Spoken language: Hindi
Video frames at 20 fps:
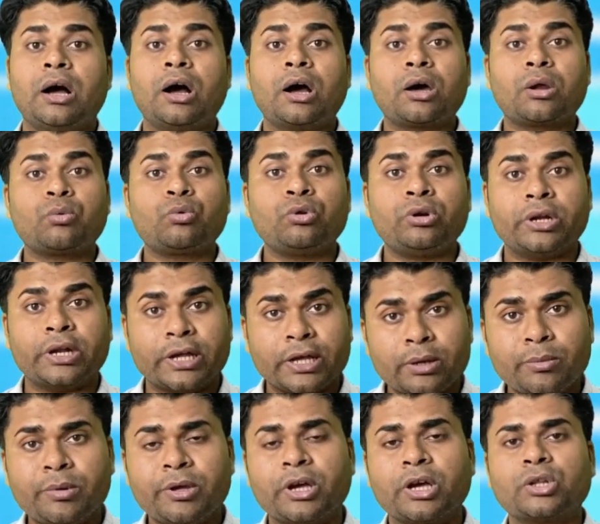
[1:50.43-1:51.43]
अगर वो
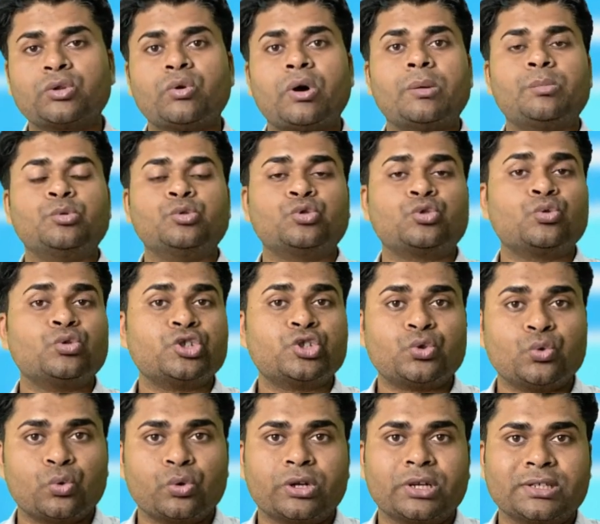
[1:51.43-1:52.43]
नहीं बिका तो आप उसको
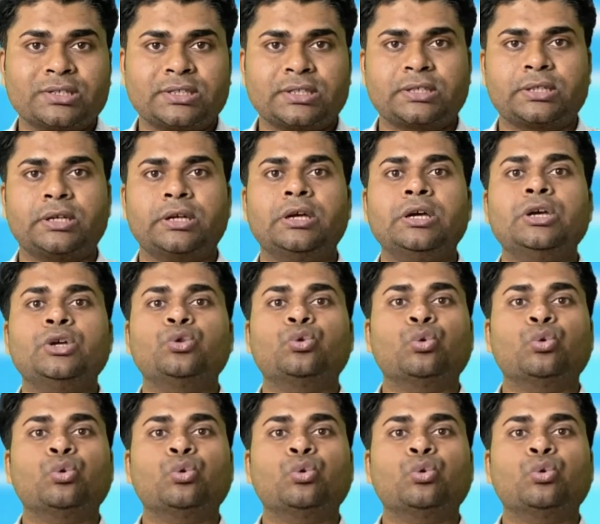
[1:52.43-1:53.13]
स्टोर कर सकते हैं